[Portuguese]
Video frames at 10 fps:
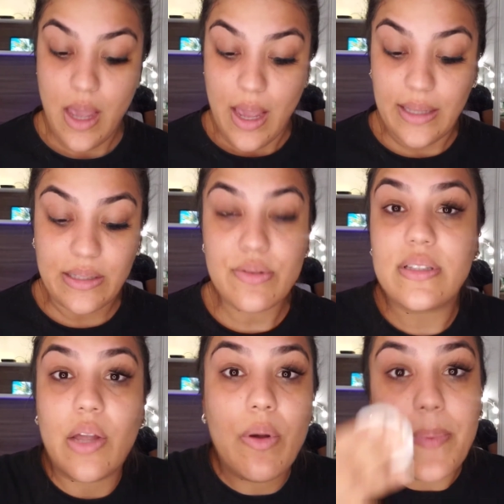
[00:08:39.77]
Então, se
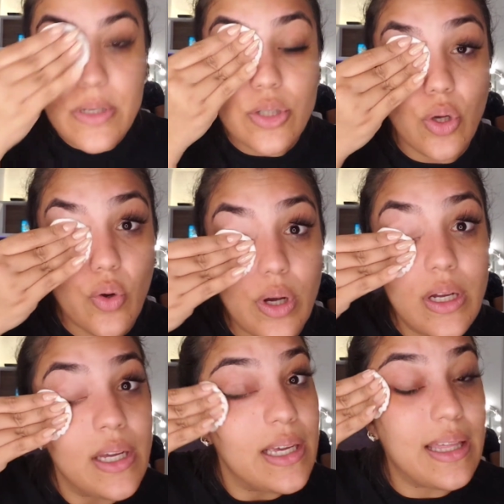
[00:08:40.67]
tem uma pessoa
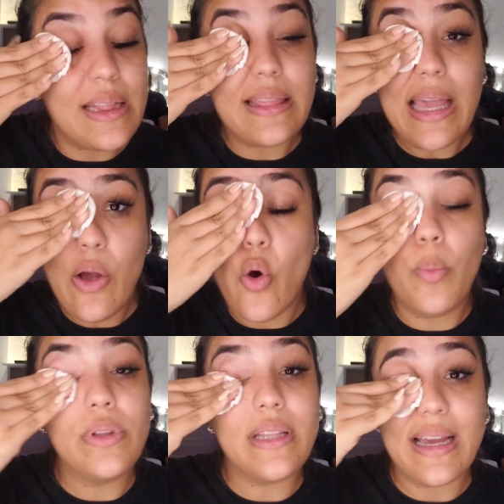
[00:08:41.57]
que tem como
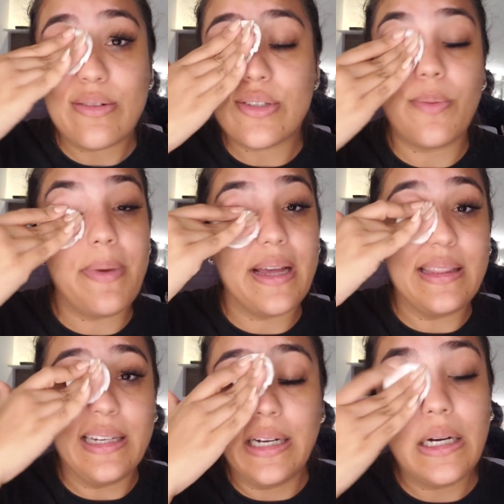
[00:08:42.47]
ter o seu
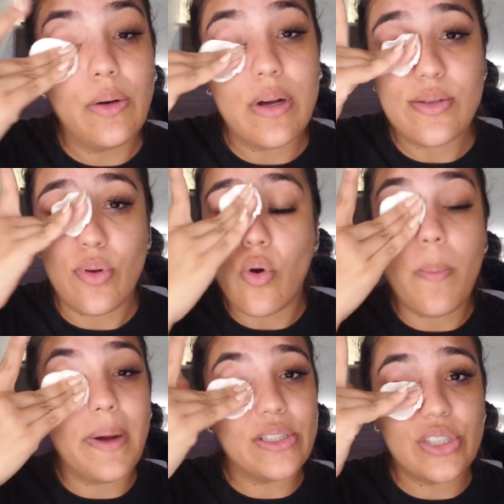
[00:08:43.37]
perdão, a sua
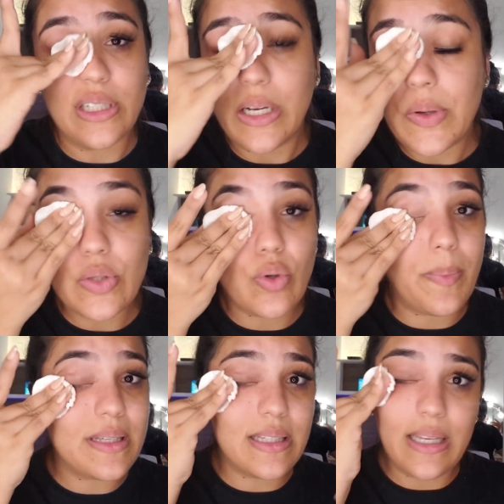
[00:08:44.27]
compaixão, a sua
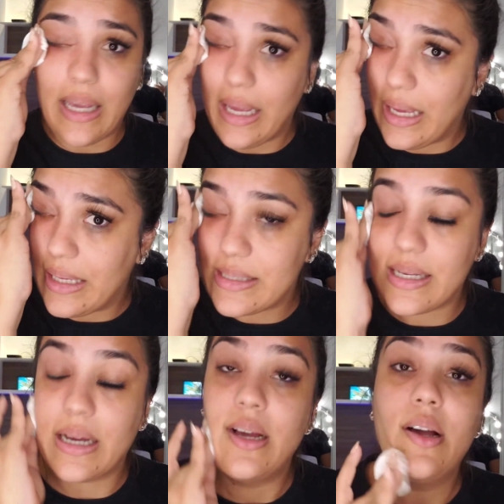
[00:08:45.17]

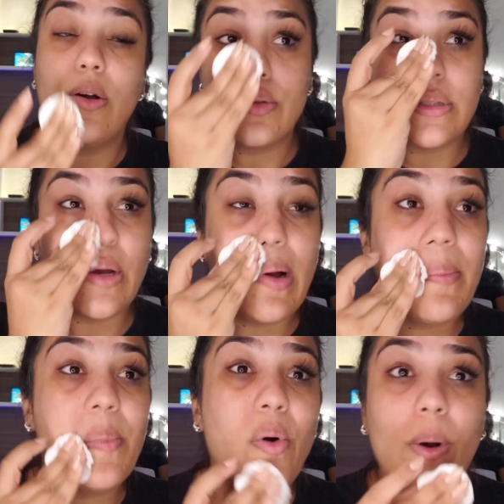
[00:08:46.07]
paciência, o seu
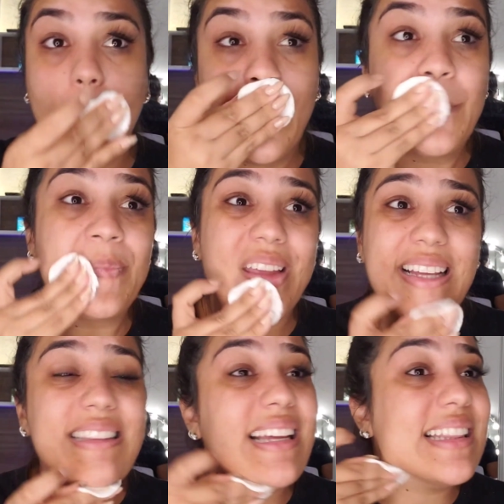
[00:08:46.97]
amor,
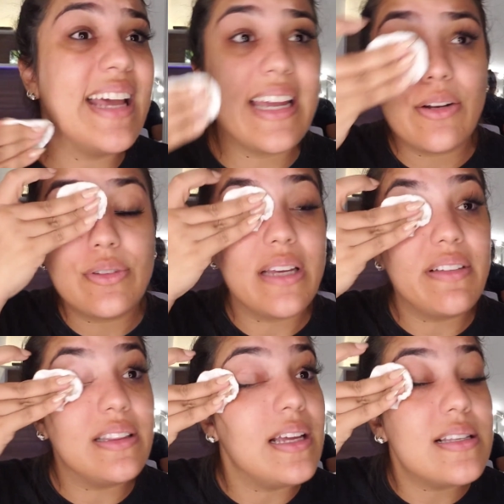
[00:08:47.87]
entender que não teve
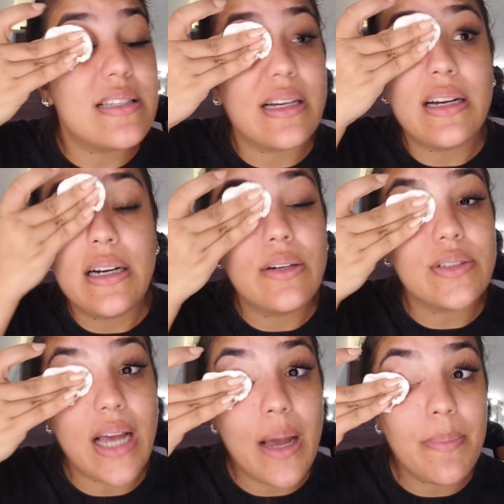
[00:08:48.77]
intenção,
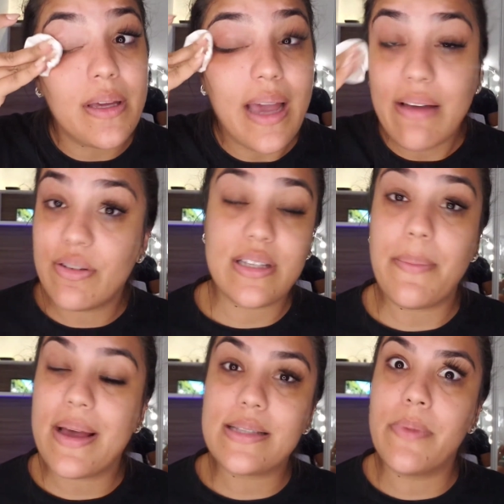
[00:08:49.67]
sabe? É você
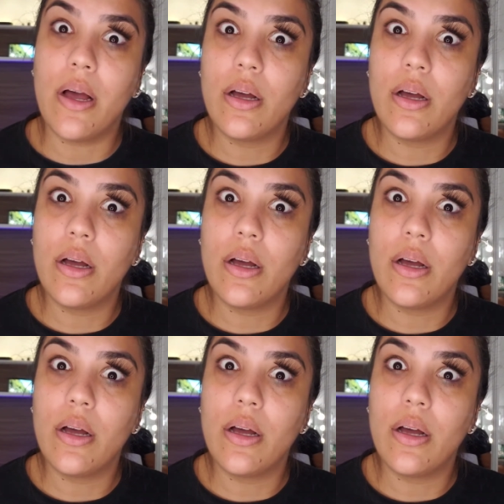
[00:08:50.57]
mesma.